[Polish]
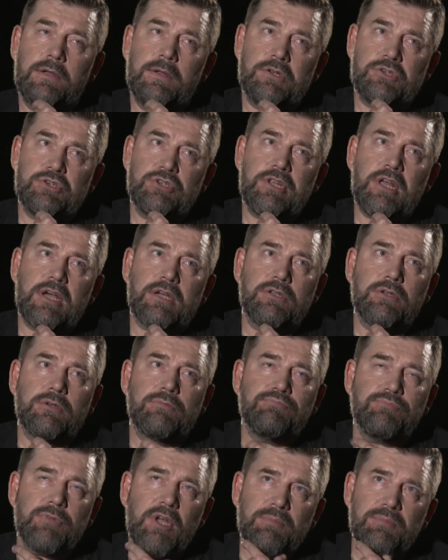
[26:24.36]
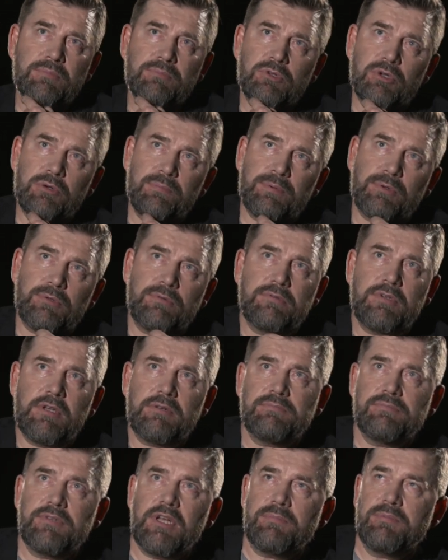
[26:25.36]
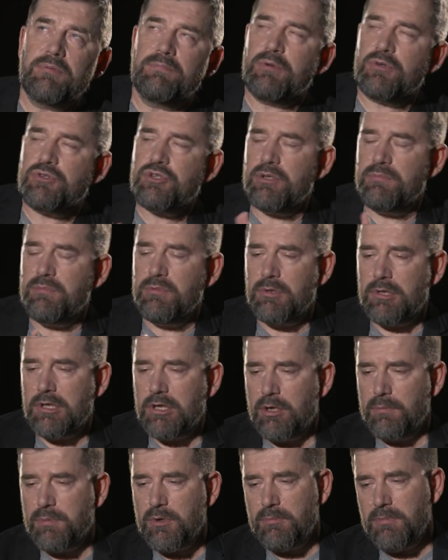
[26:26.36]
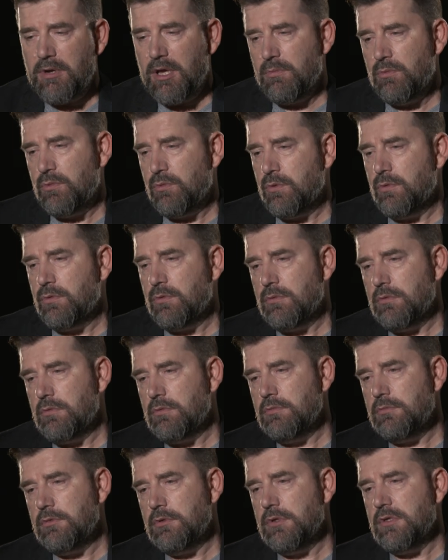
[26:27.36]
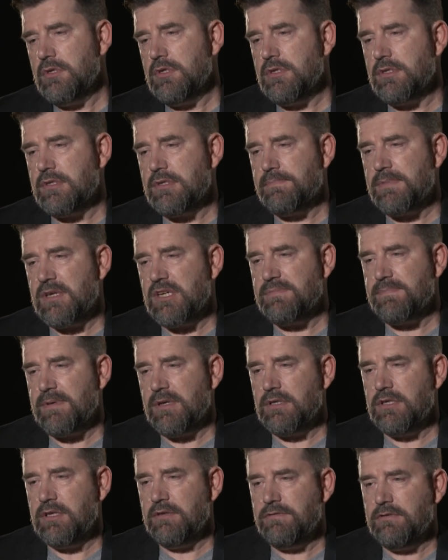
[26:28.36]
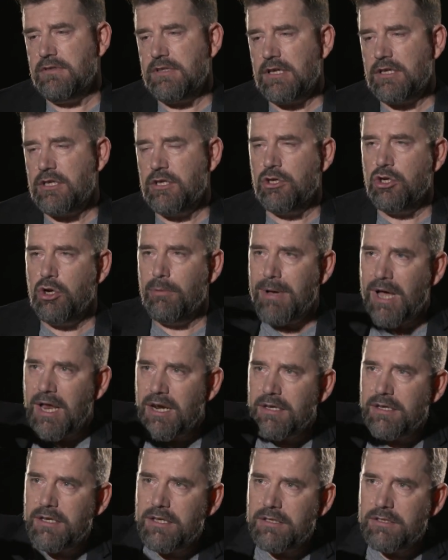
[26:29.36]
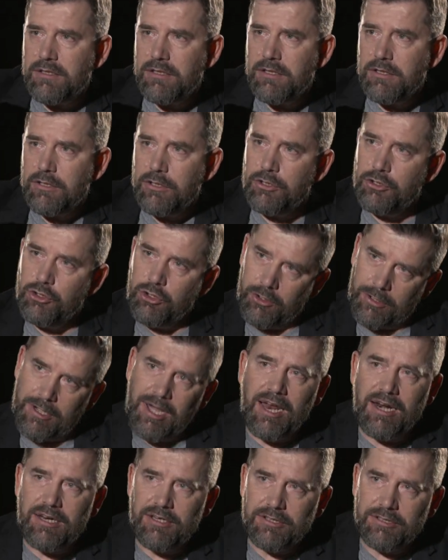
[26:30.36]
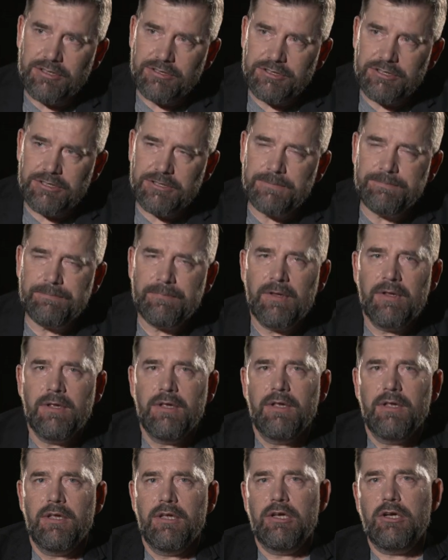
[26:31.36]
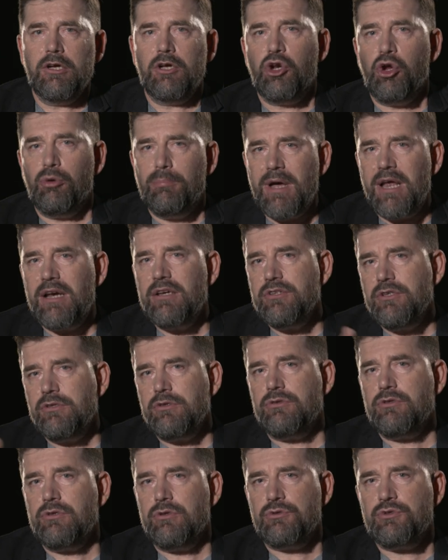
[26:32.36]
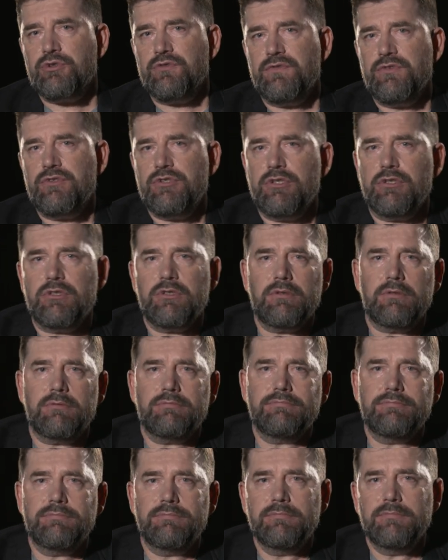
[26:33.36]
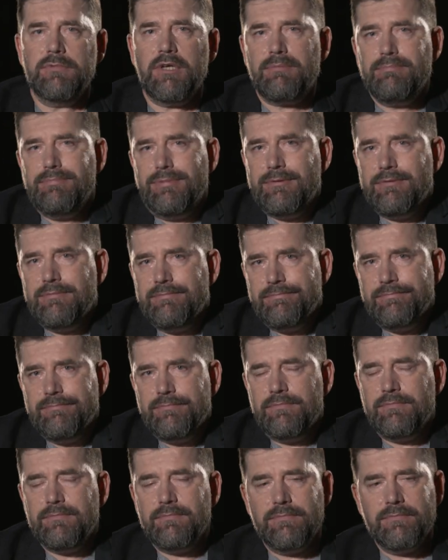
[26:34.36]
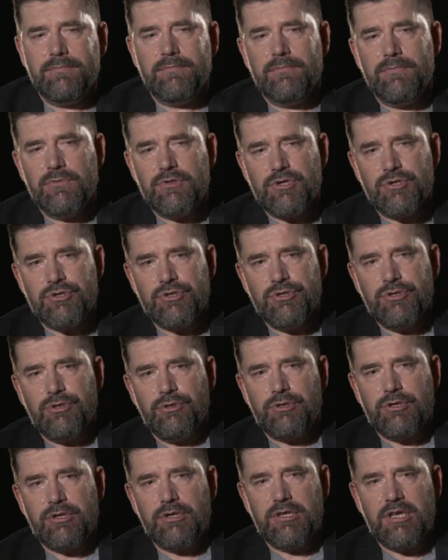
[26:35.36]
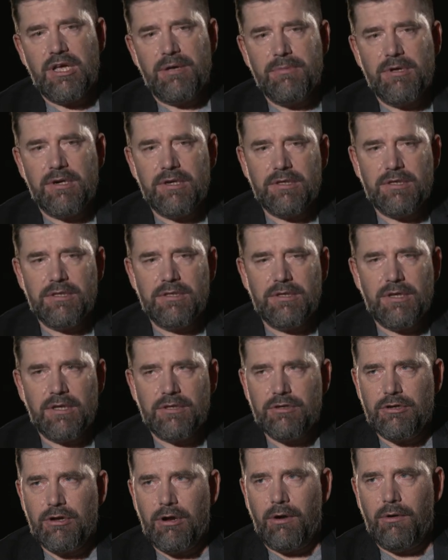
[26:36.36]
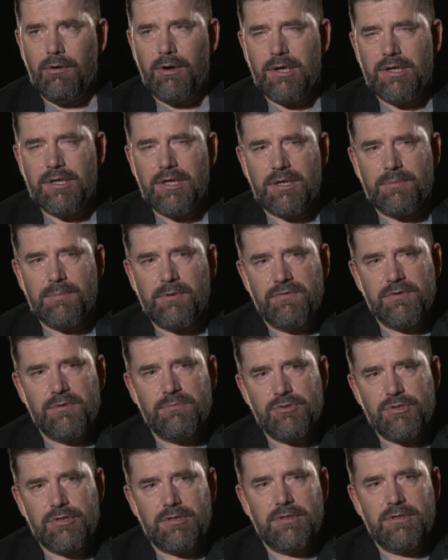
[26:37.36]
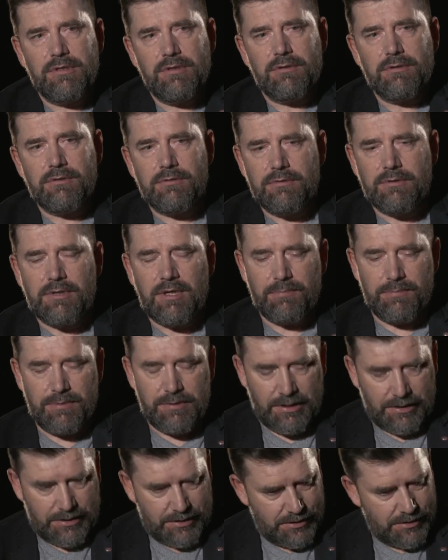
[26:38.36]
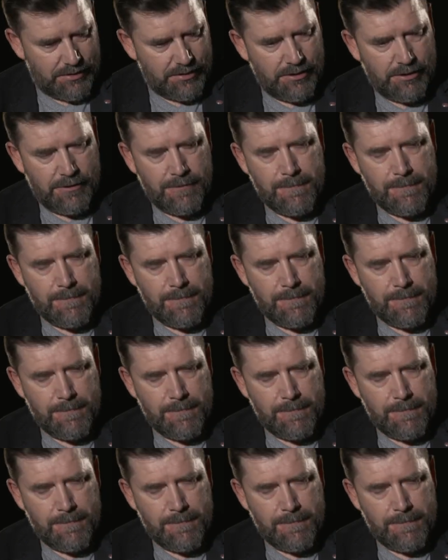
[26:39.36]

Znaczy tak, ja bym to, jakby podszedłbym do tego problemu y, z perspektywy takiej globalnej i lokalnej, nie? Globalnie, no to oczywiście to jakby mm, myślę, że nie odkryję Ameryki ani koła, jak powiem, że no jakby takie